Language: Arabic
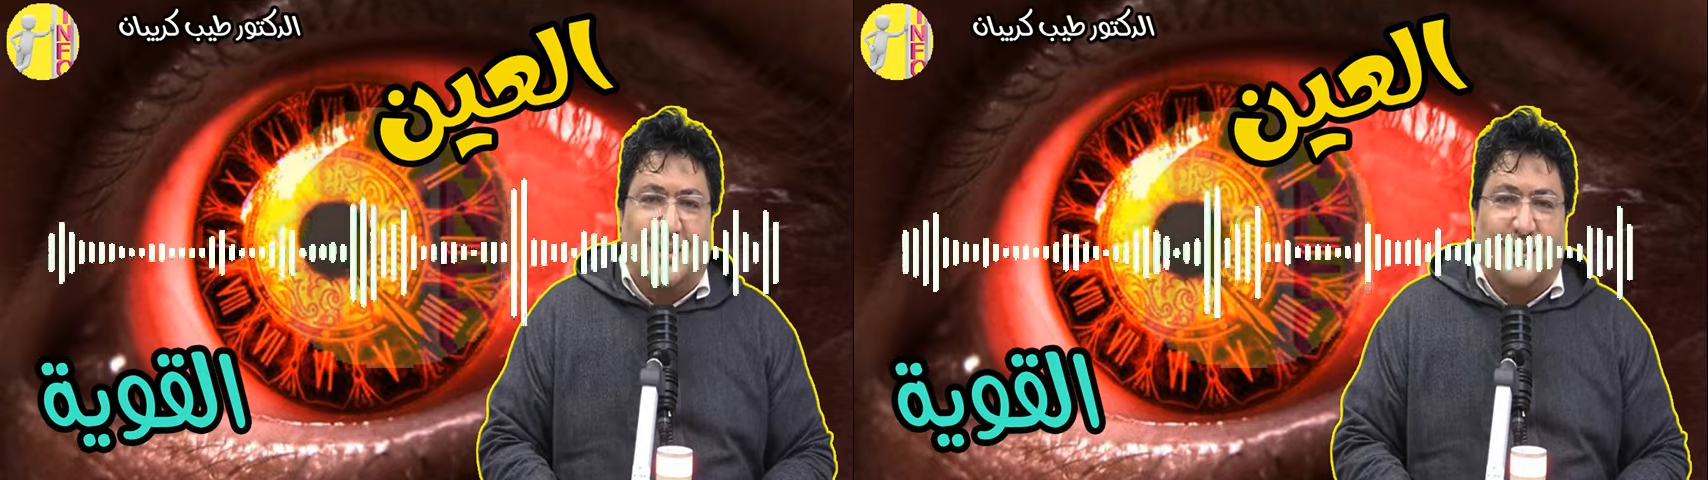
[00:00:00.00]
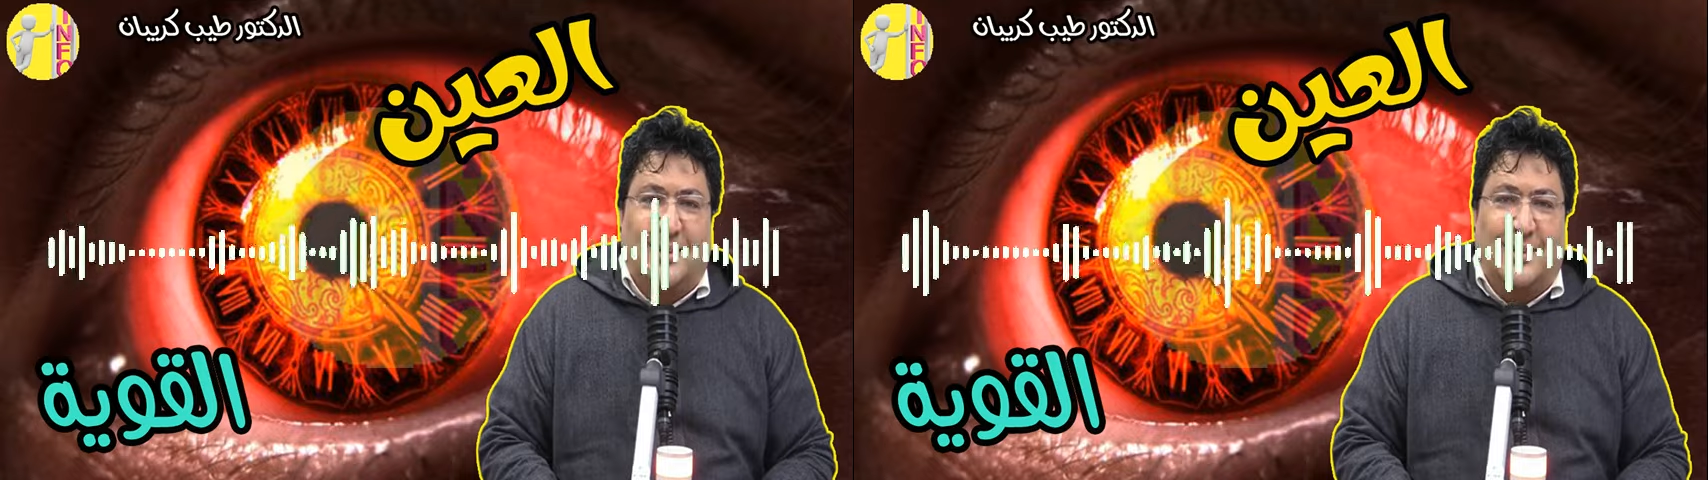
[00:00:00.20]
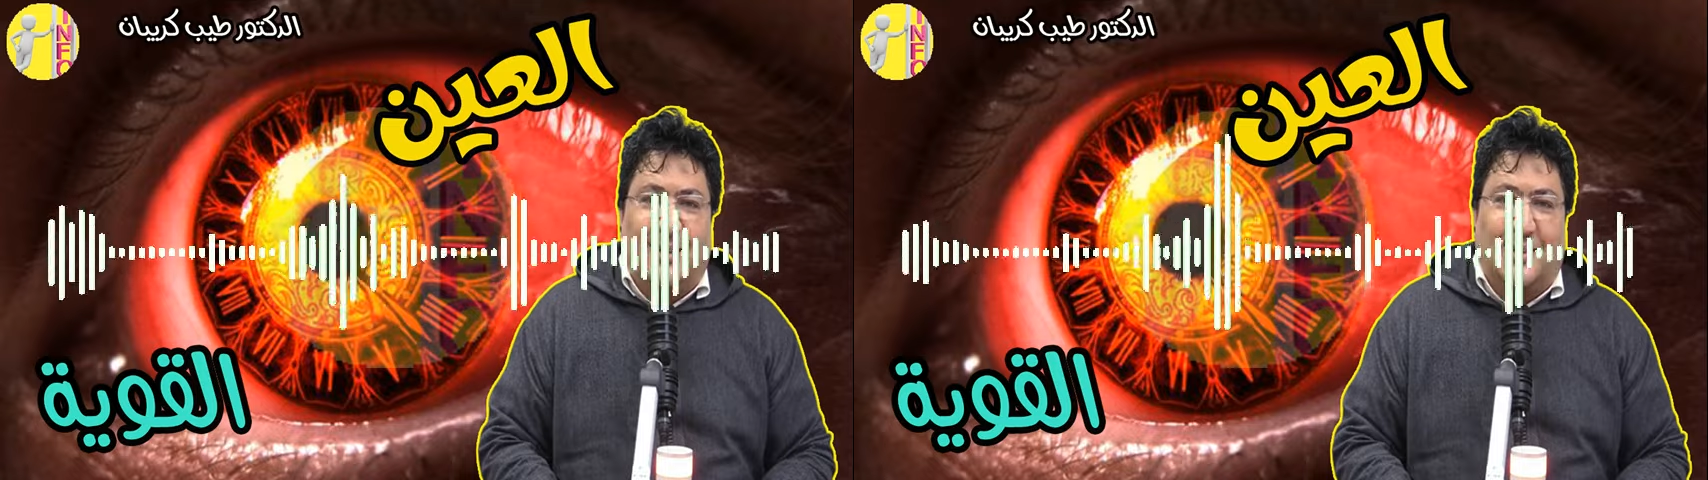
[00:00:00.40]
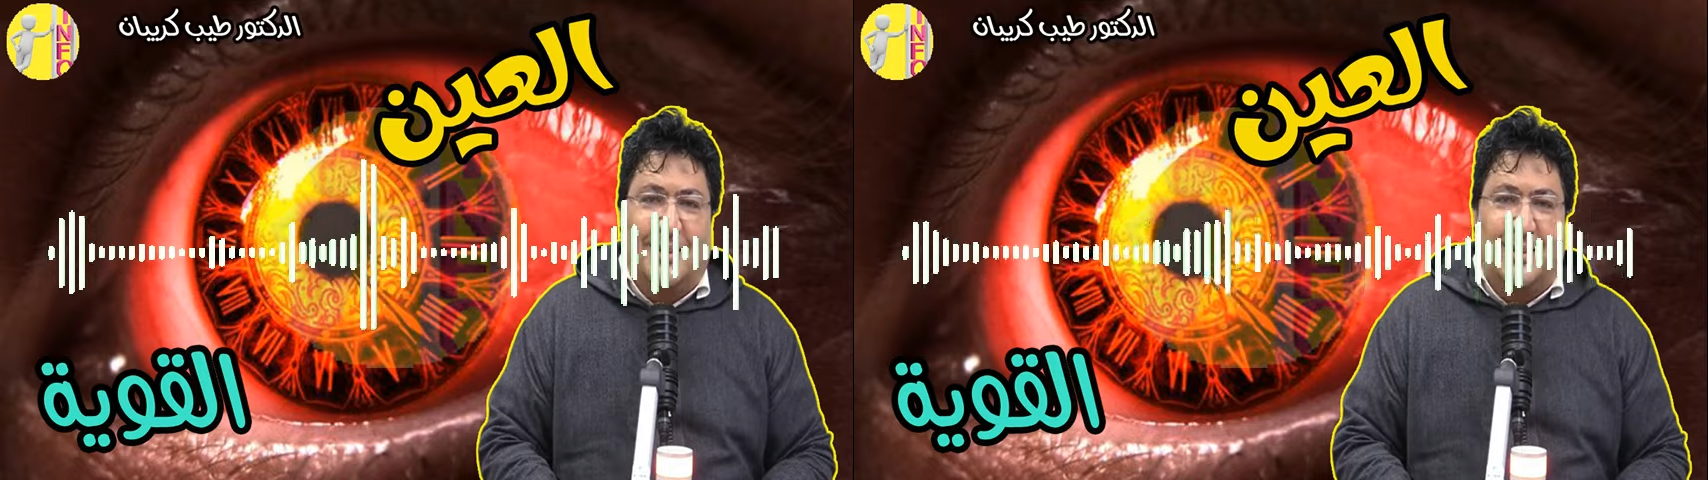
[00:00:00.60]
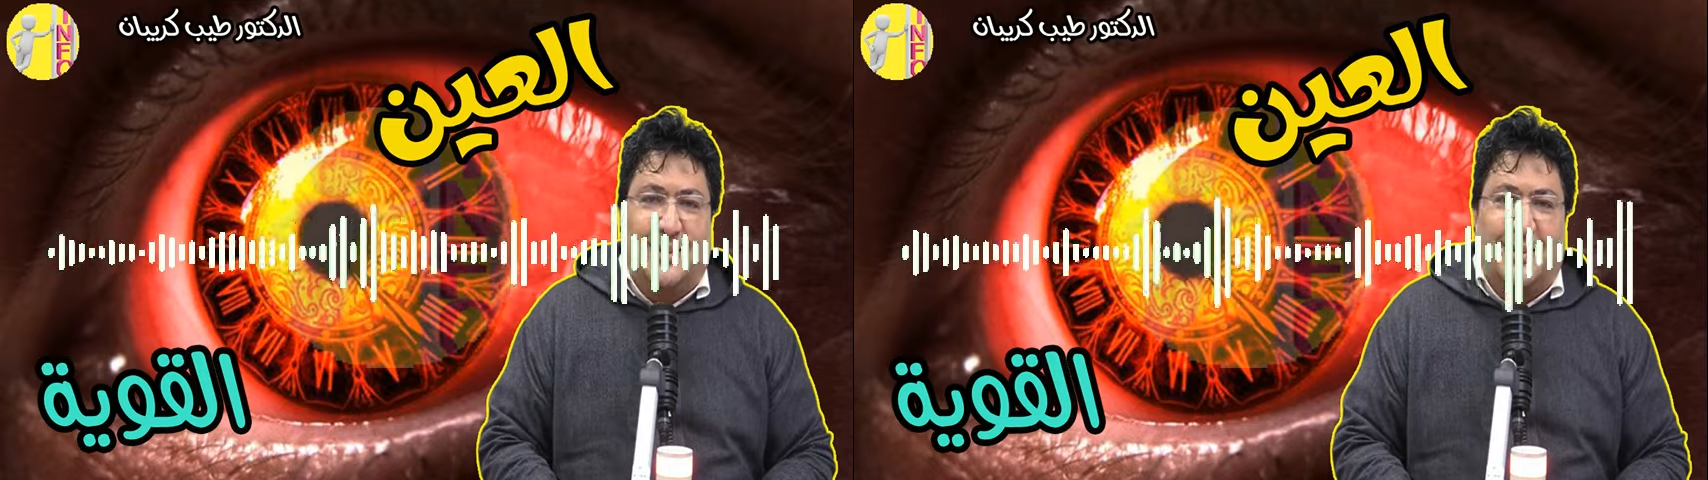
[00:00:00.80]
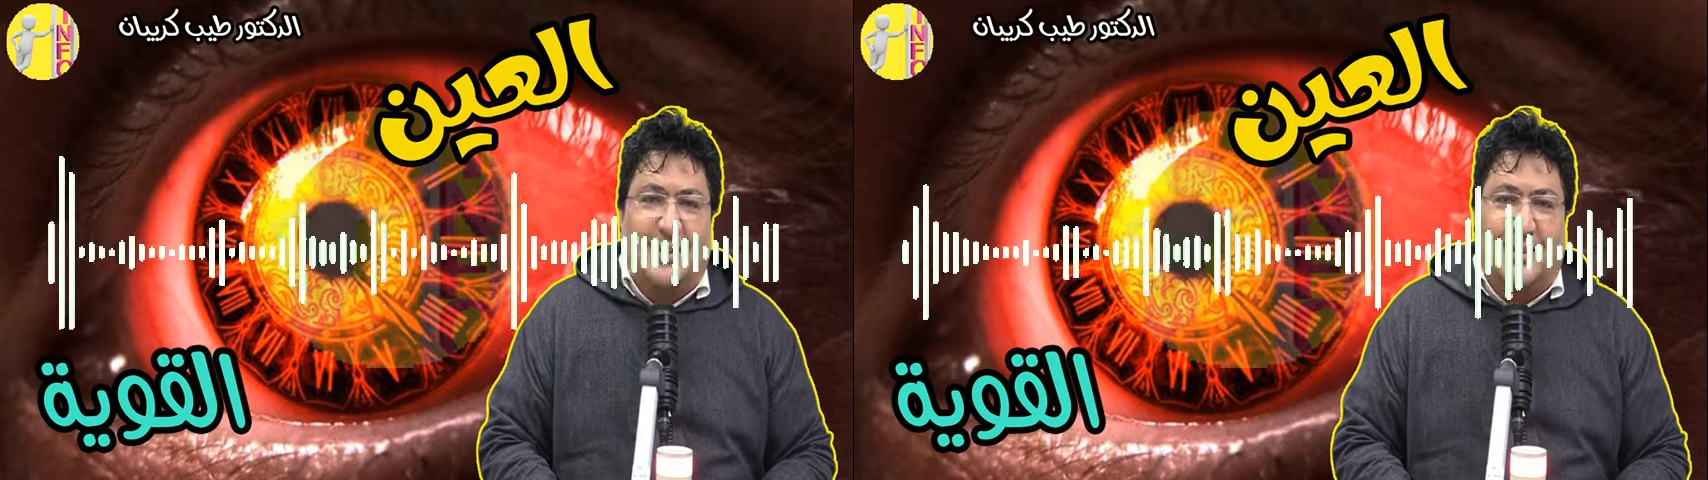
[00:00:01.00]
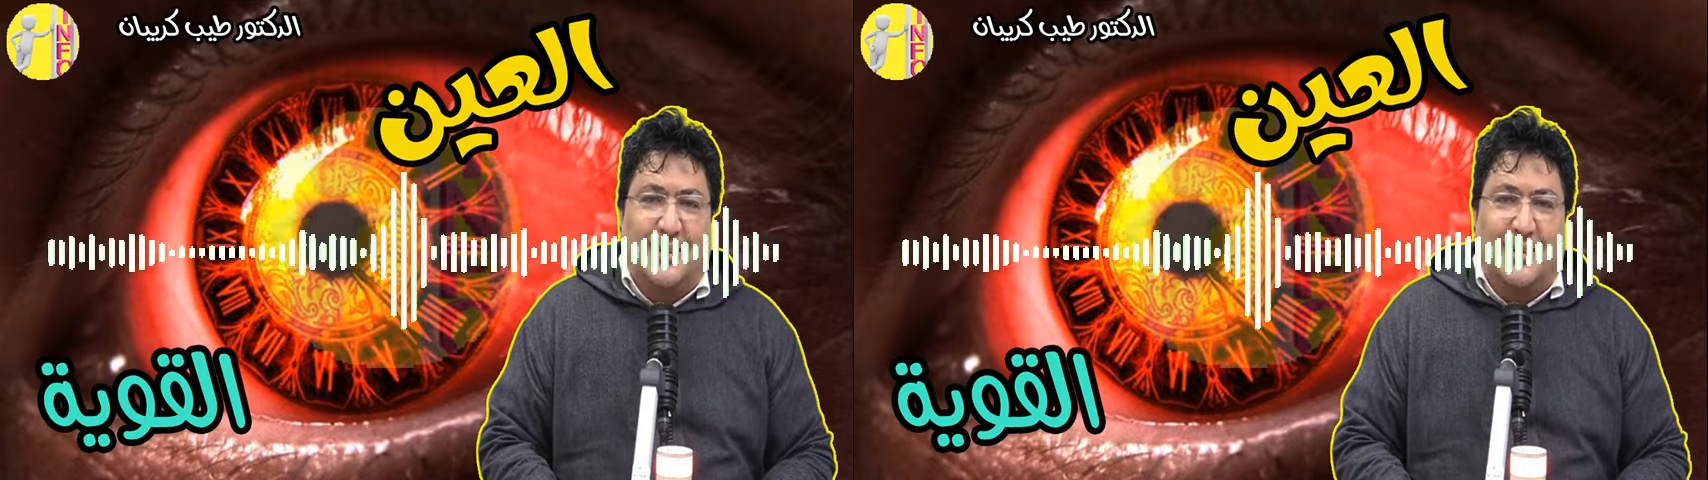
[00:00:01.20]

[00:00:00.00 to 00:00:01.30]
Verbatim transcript: أعوذ بكلمات